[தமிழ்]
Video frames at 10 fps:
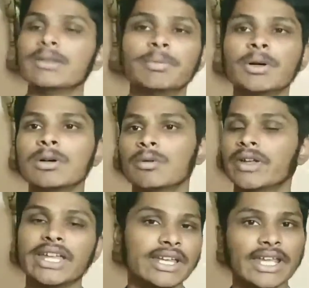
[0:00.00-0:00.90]
இப்போ
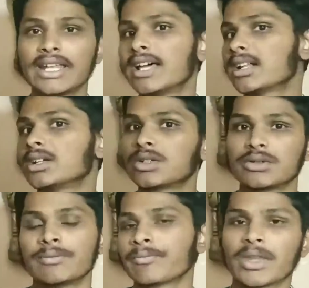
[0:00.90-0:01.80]
வெயிட் கெயினாக
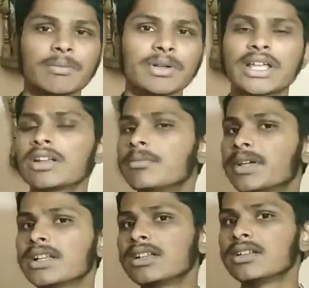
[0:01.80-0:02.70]
இருக்கட்டும் இப்போ நிறைய
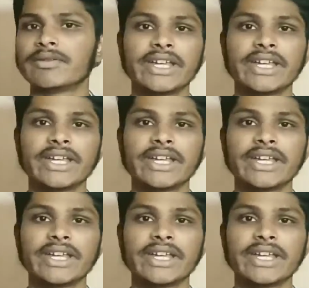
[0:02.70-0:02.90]
பேருக்கு